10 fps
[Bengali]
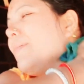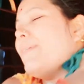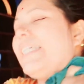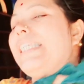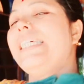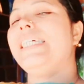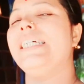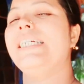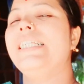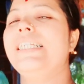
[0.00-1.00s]
ঘেমে গেছি
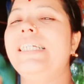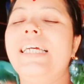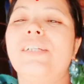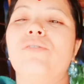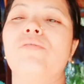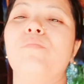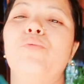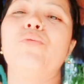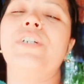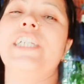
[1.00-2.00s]
একদম
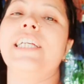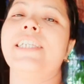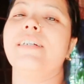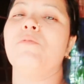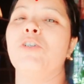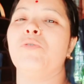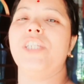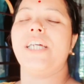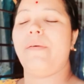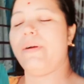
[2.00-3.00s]
পুরো ড্রেসটা মনে
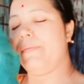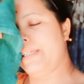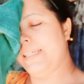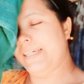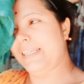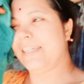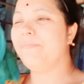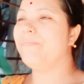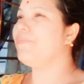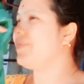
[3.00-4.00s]
হচ্ছে আবার ভিজে গেছে
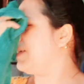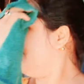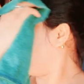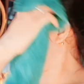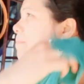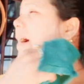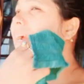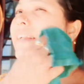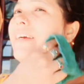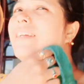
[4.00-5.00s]

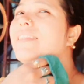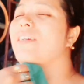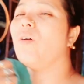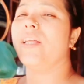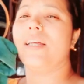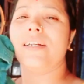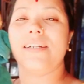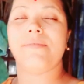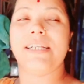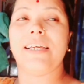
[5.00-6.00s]
বাইরে আজকে
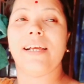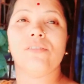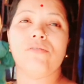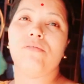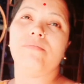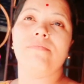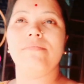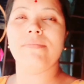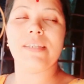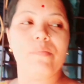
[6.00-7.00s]
ওয়েদারটা মানে একদম
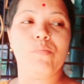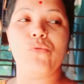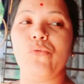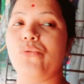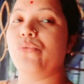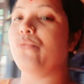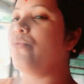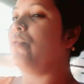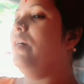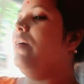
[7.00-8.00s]
পুরো
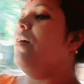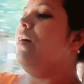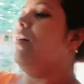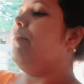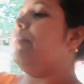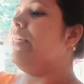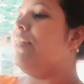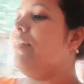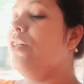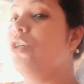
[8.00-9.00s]
মানে
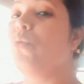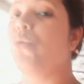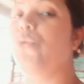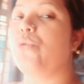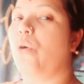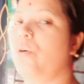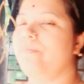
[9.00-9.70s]
রৌদ্র